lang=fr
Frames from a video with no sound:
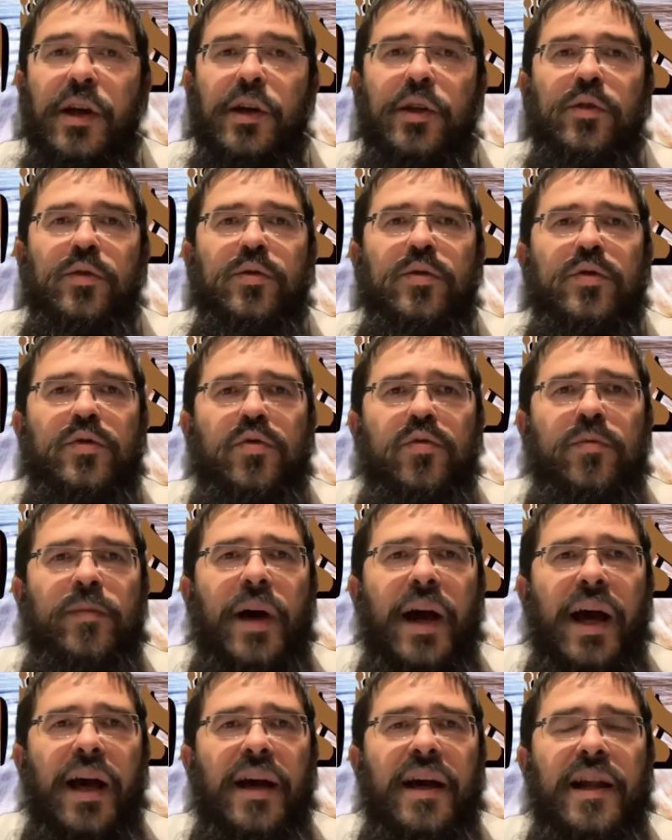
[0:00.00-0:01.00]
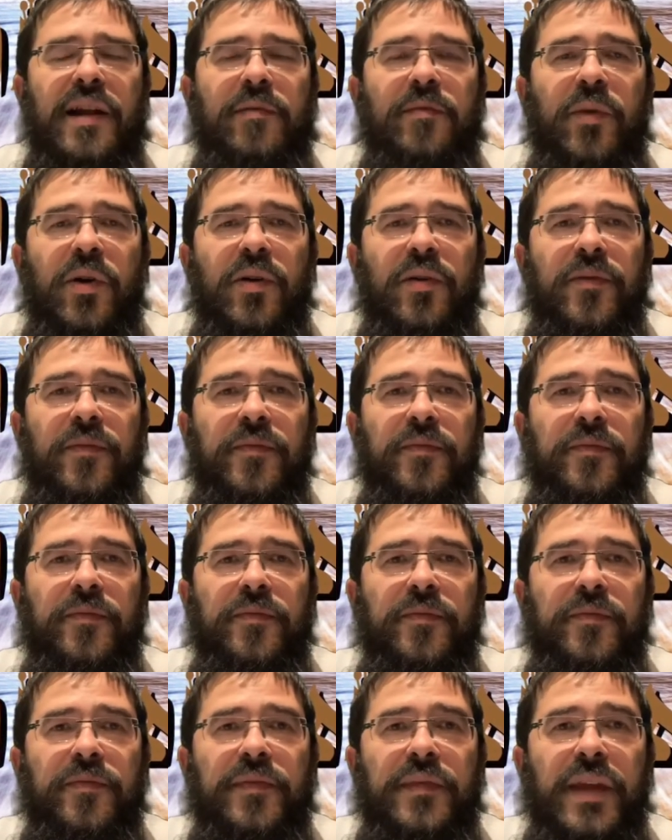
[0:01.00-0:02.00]
du sous-marin allemand.
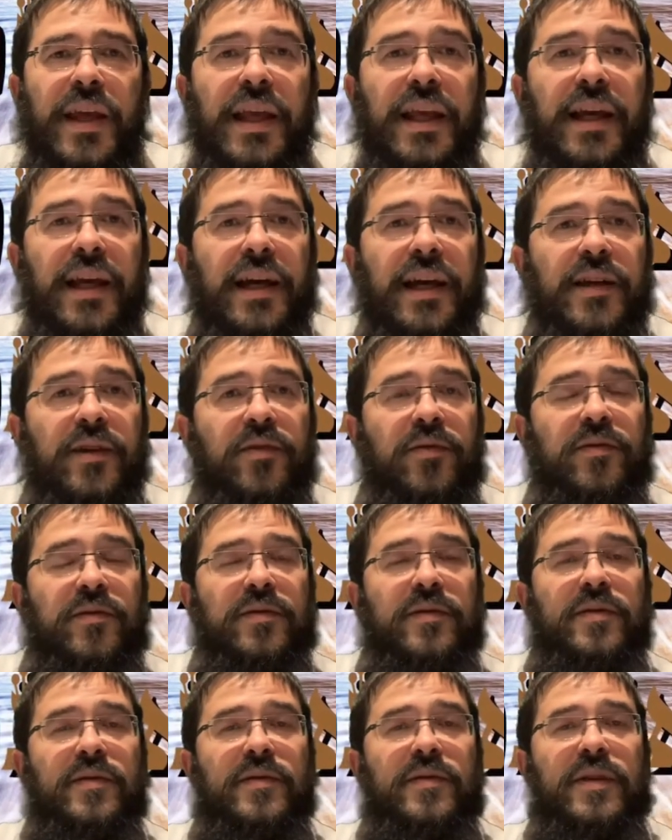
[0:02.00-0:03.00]
il raconte